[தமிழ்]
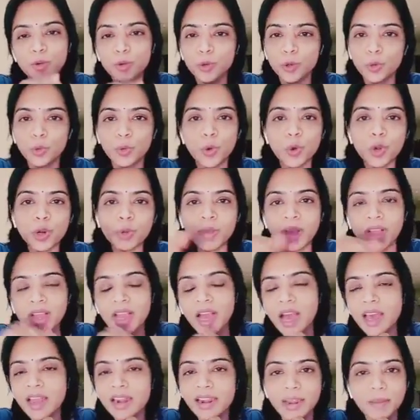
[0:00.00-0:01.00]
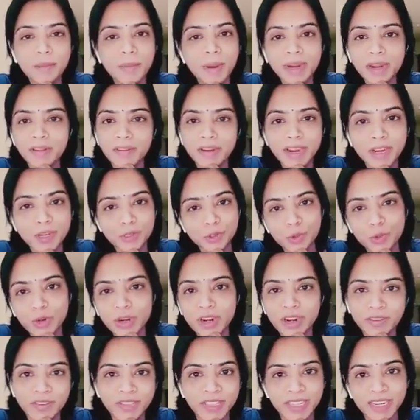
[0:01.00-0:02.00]
ஒரு ஓரமாக காரை நிப்பாட்ட வேண்டிய
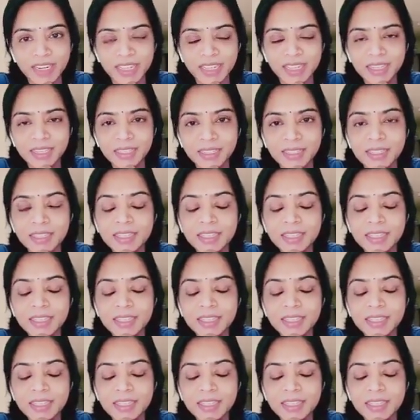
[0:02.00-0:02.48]
சூழ்நிலை வந்துடுது